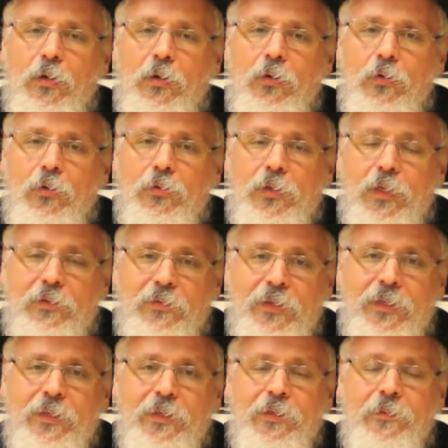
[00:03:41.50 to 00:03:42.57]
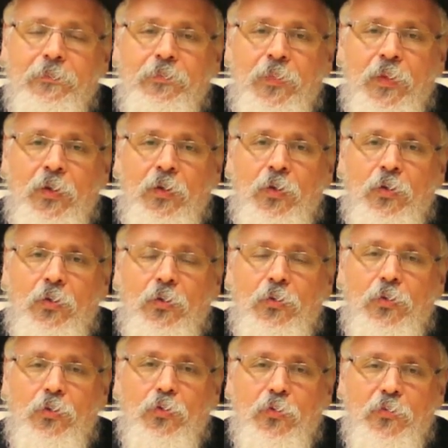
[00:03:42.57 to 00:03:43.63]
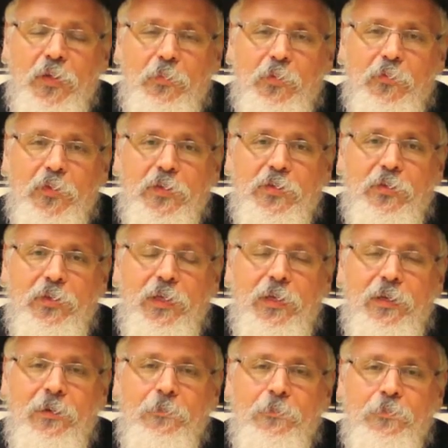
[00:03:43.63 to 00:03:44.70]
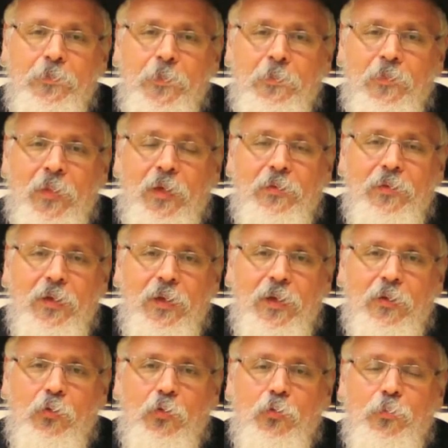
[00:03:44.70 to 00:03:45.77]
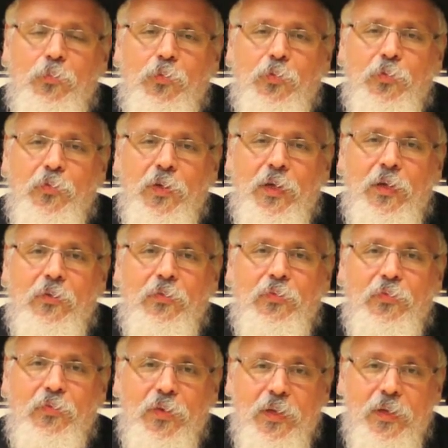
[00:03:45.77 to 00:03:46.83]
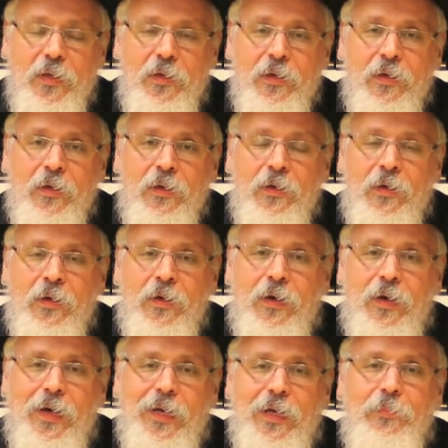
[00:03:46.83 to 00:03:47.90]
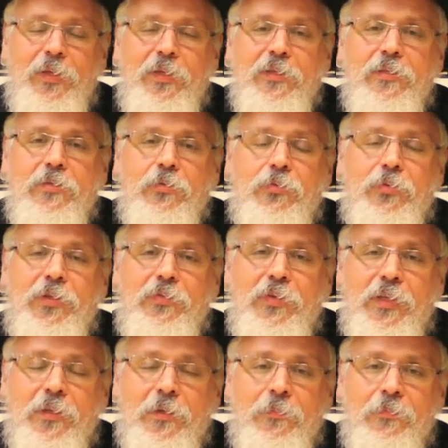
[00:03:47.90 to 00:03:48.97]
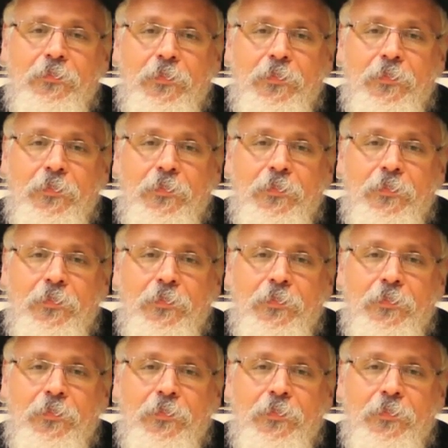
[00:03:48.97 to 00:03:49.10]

le travail, notre vie professionnelle n'est là que pour faire un filet à la bénédiction divine.